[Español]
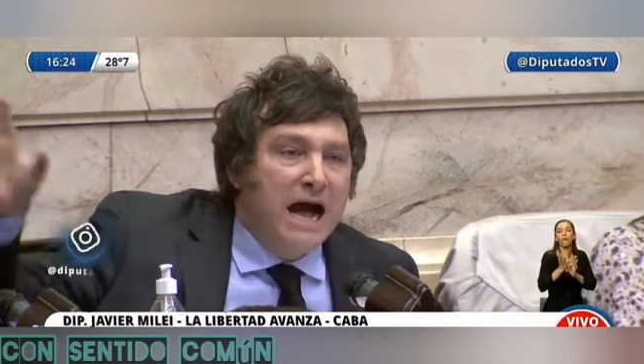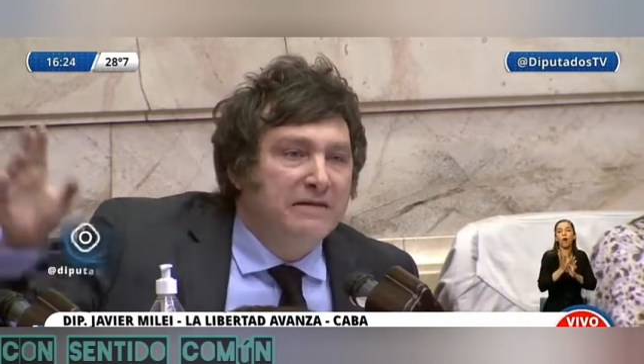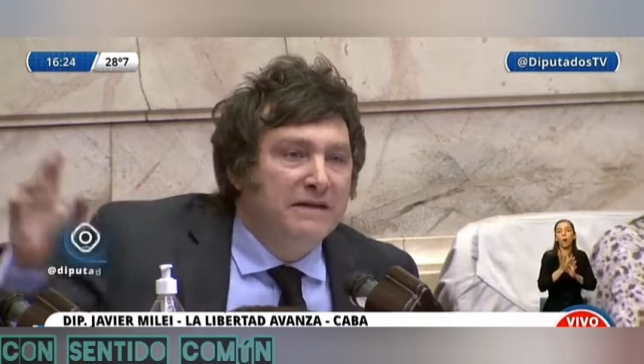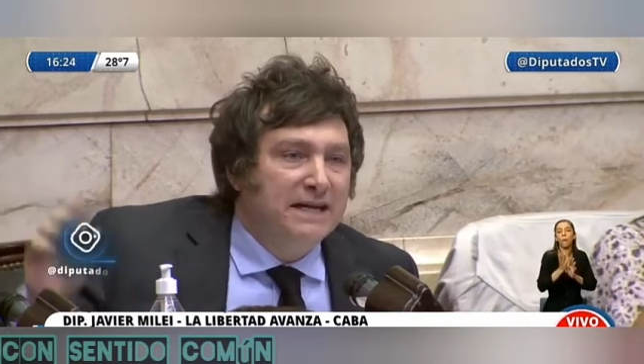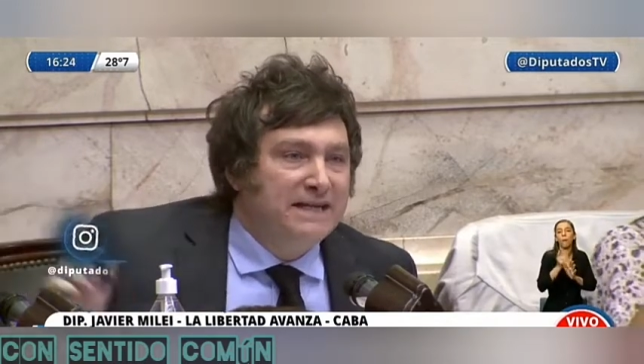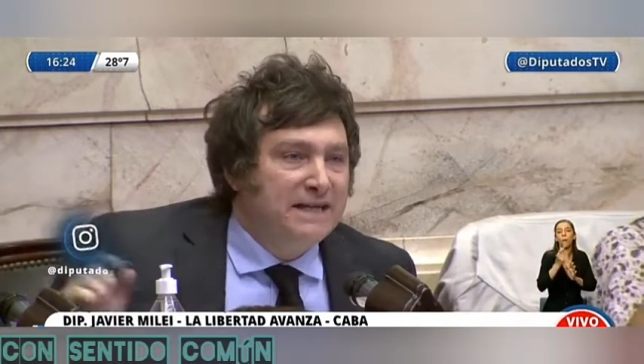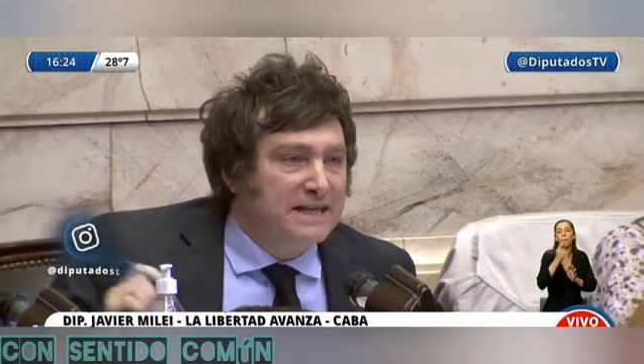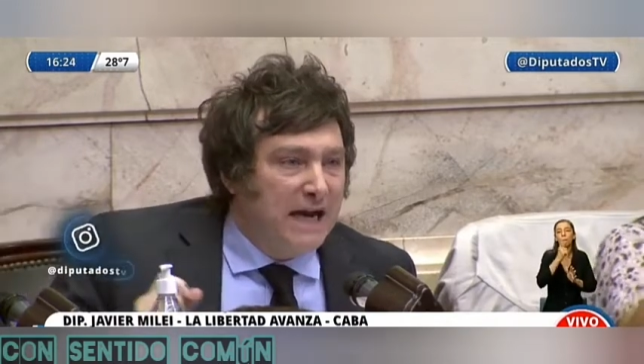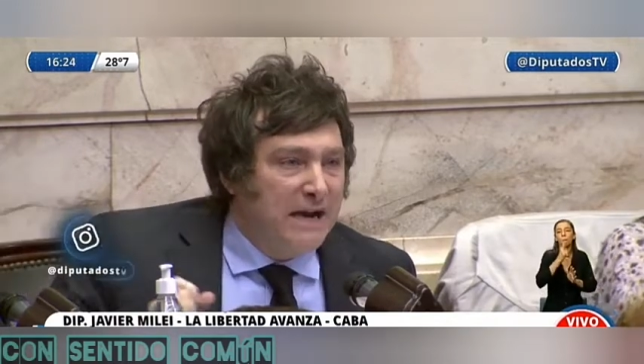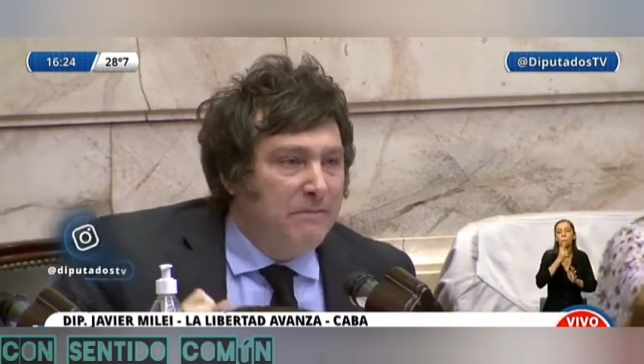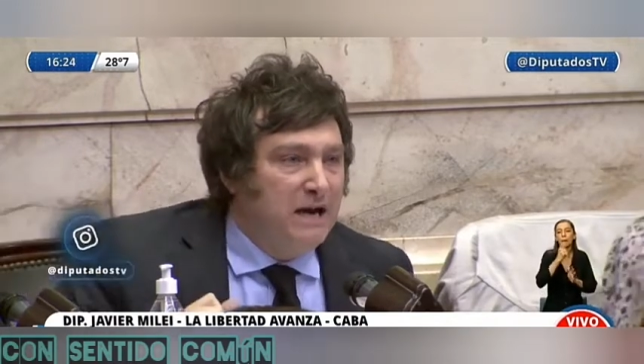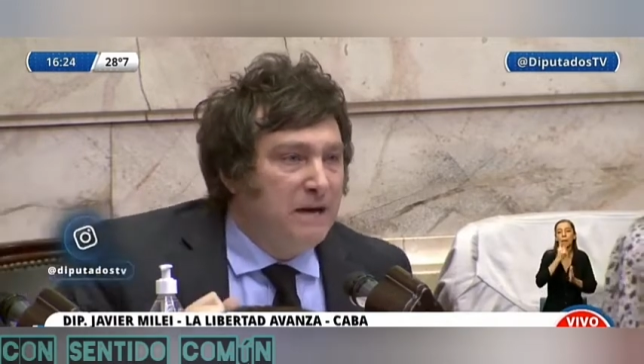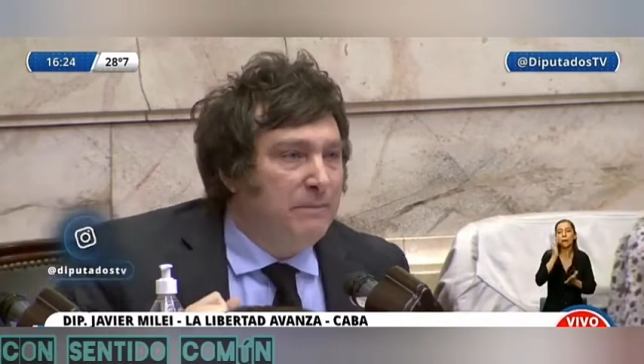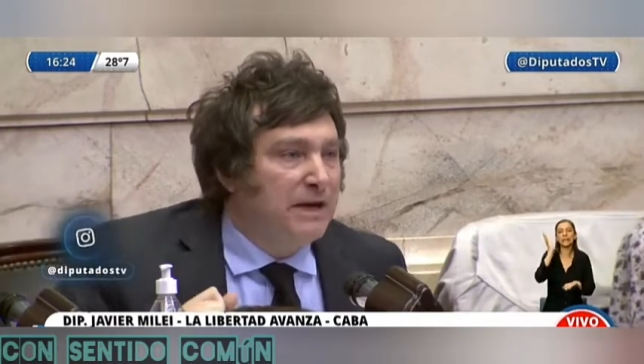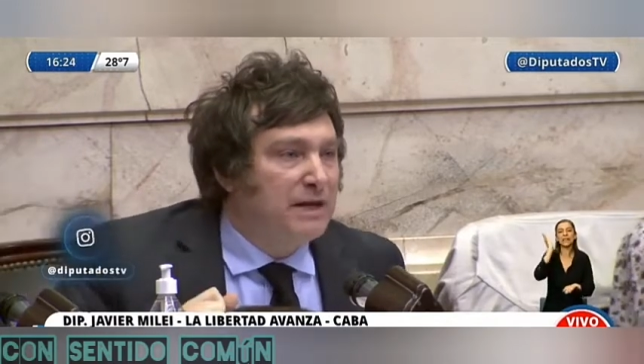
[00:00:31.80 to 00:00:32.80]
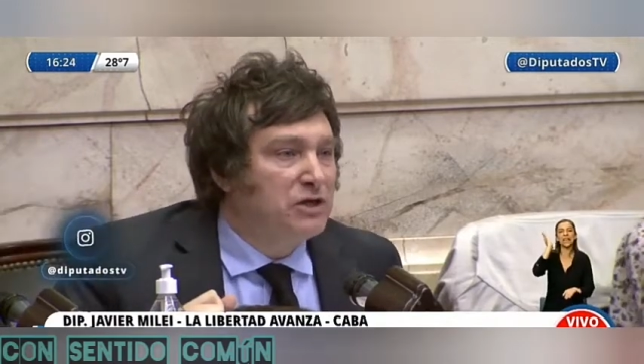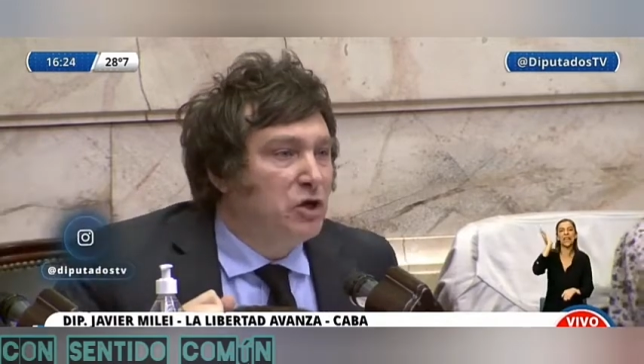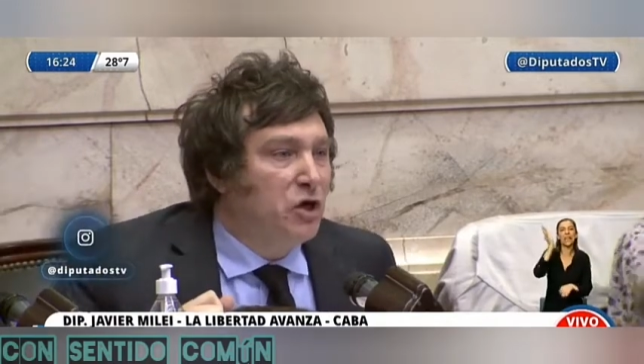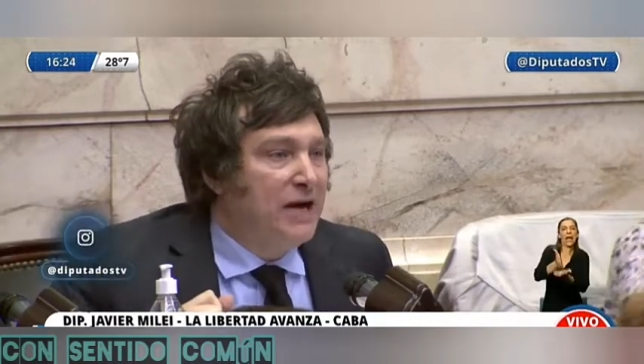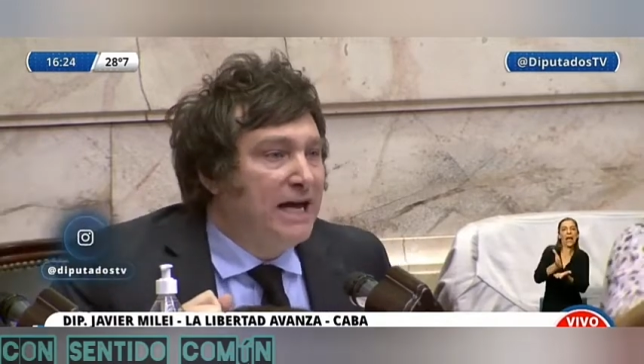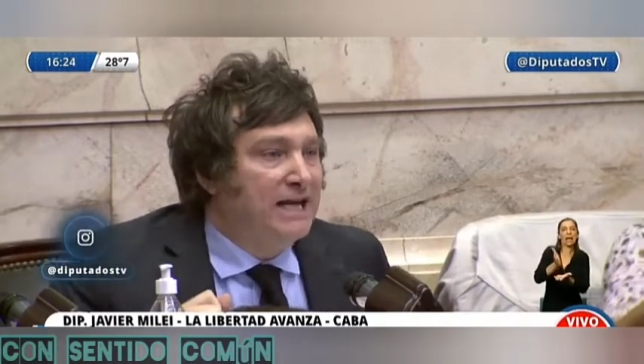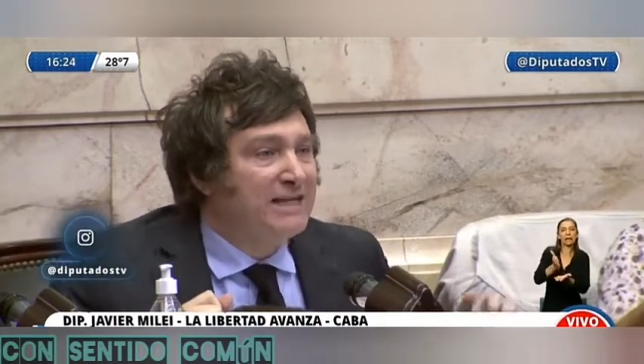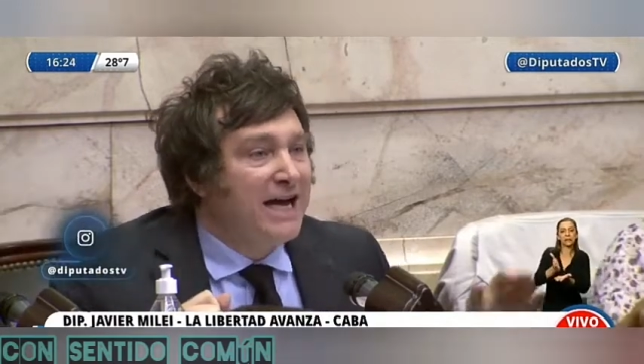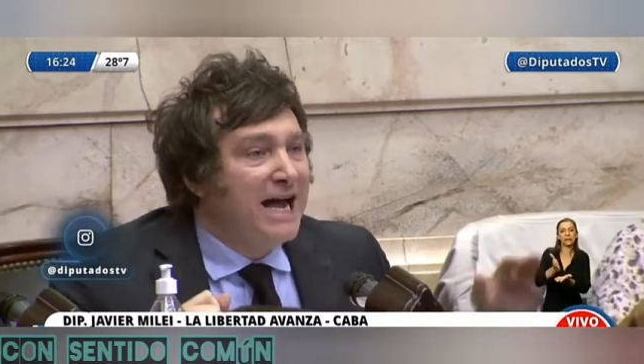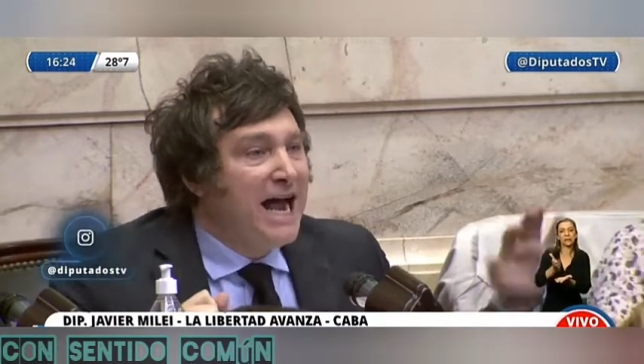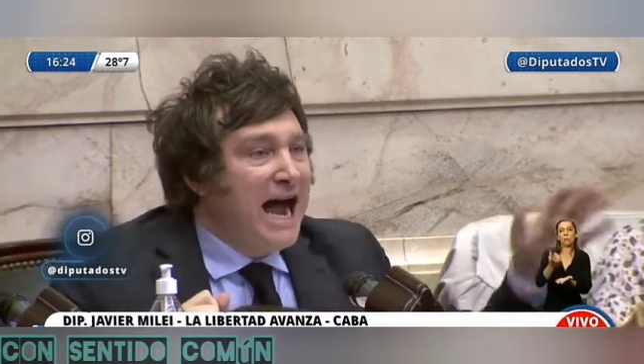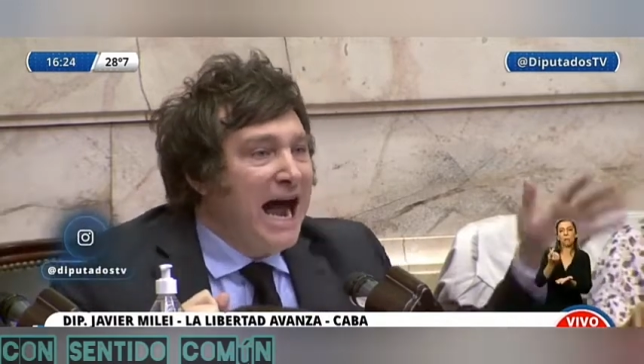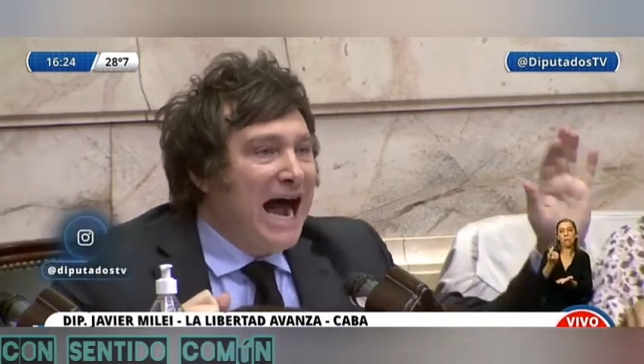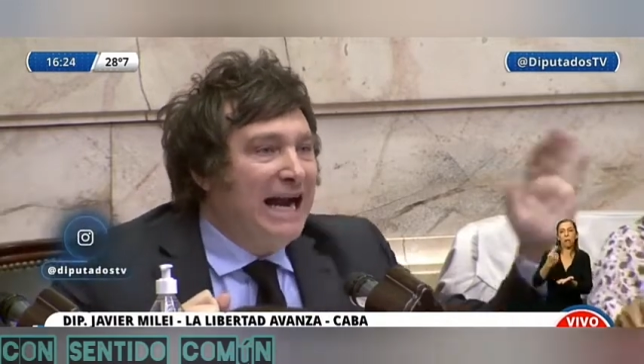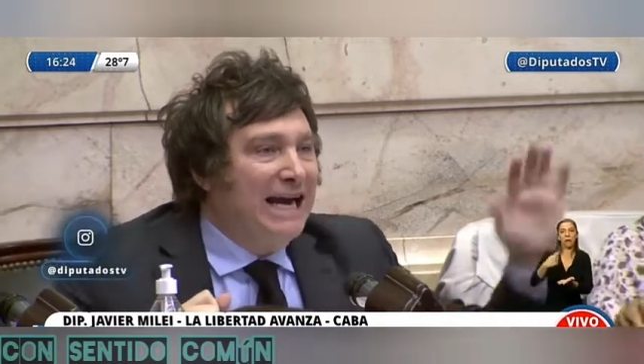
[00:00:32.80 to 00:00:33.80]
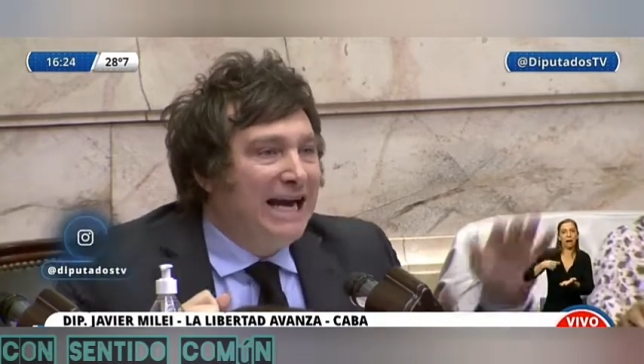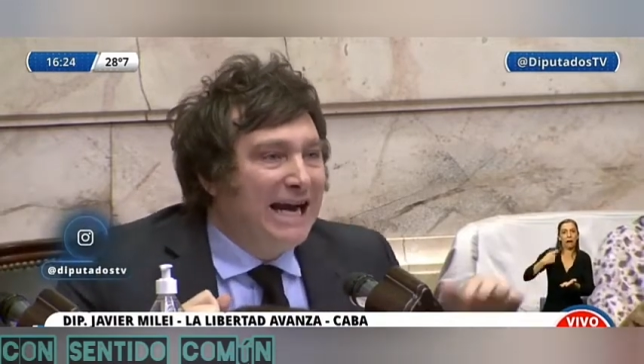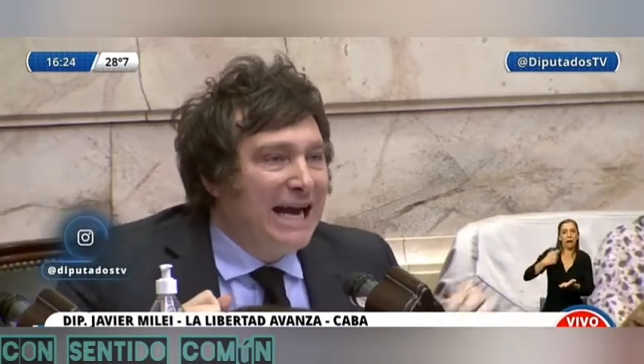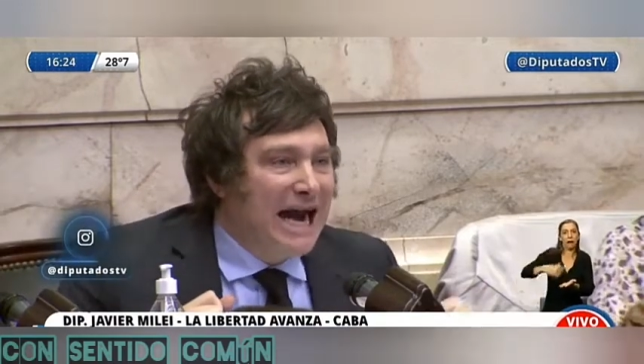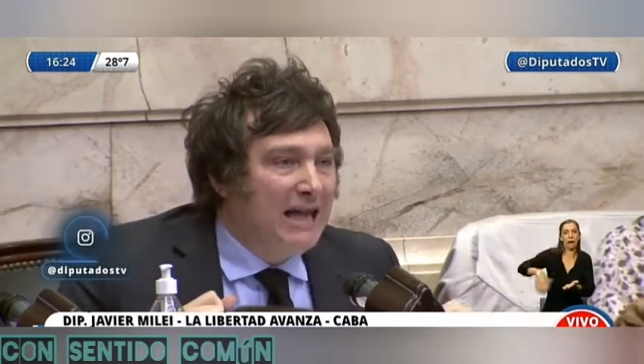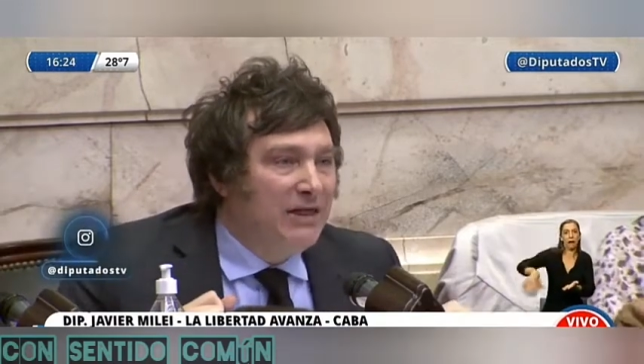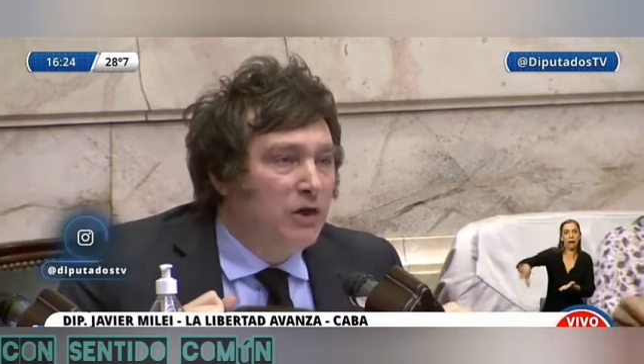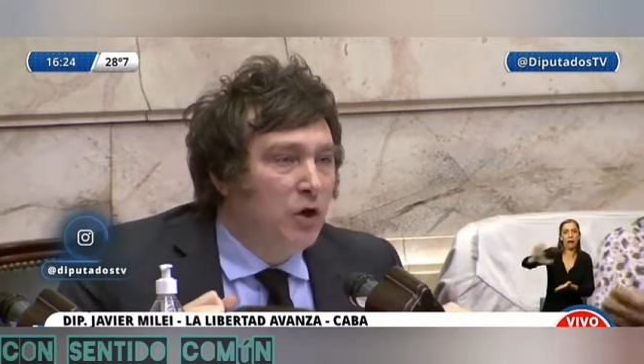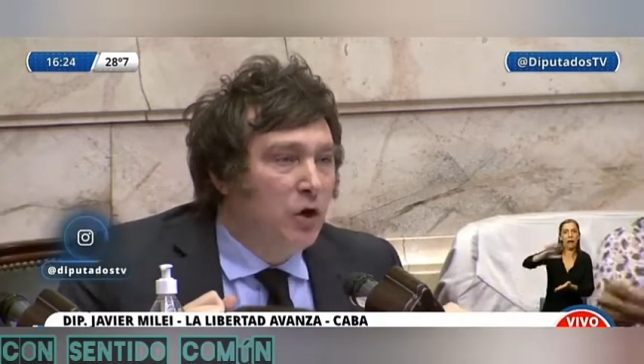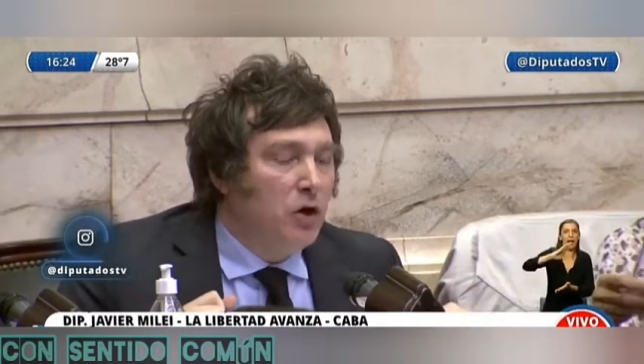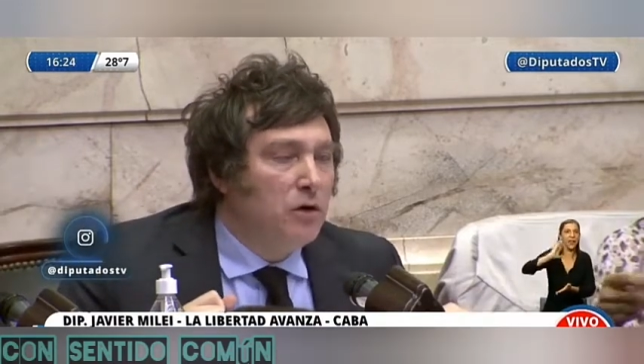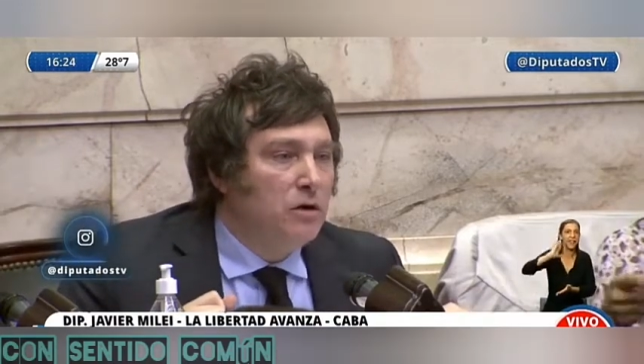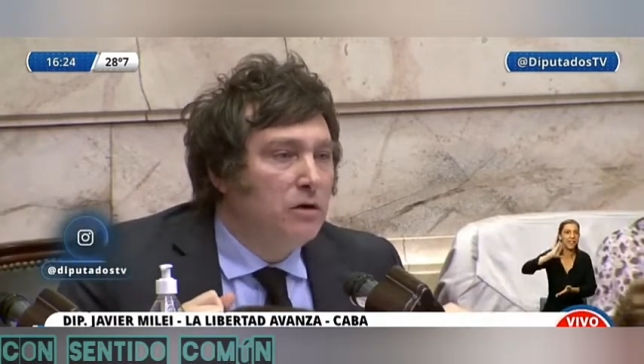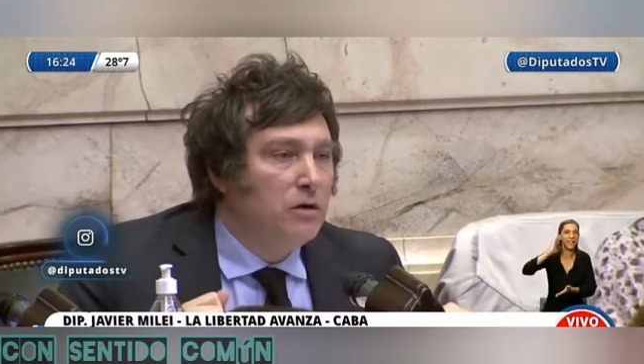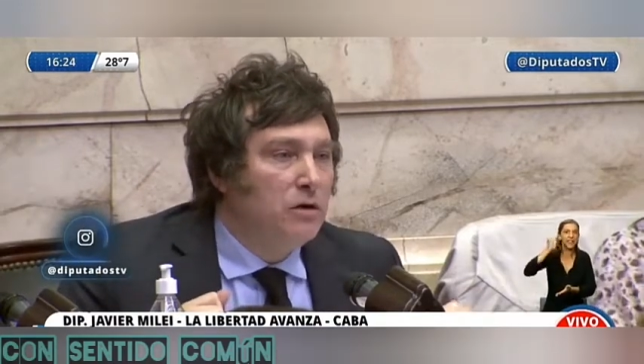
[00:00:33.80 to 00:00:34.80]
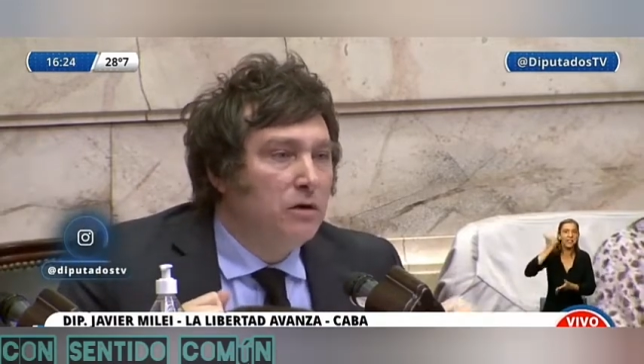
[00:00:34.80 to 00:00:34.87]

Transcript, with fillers: a mil personas alegando